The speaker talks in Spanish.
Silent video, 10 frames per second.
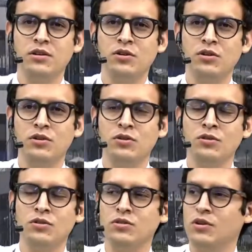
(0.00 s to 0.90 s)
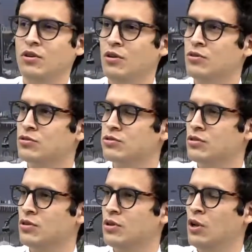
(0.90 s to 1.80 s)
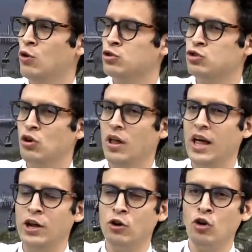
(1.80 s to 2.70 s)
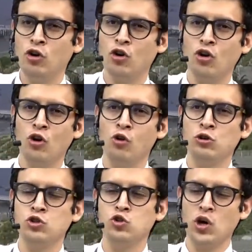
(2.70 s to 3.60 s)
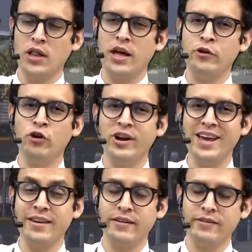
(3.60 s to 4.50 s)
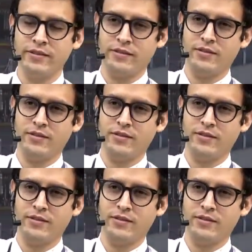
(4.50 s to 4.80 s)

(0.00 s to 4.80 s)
O, o los, los ciudadanos los ciudadanos reyes.